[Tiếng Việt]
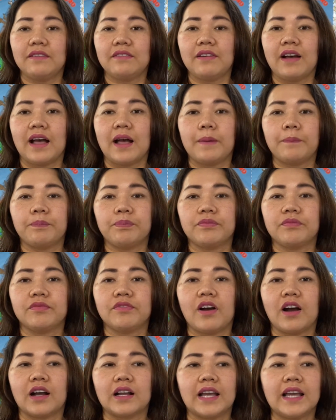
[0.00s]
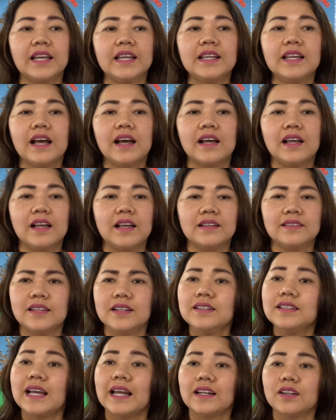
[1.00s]
Và cái
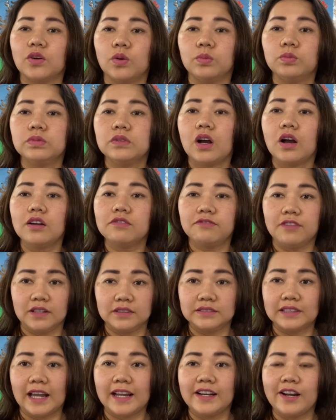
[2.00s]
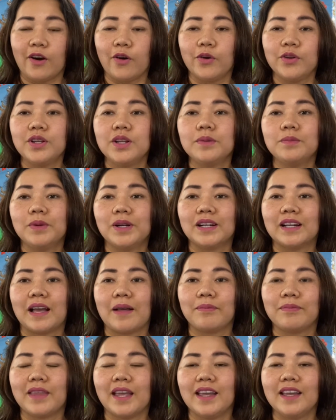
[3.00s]
tính cách cũng có phần thay đổi, nên mình
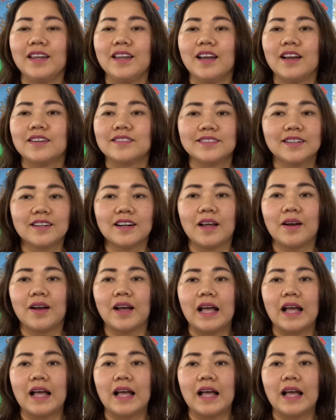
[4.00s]
cảm thấy rất là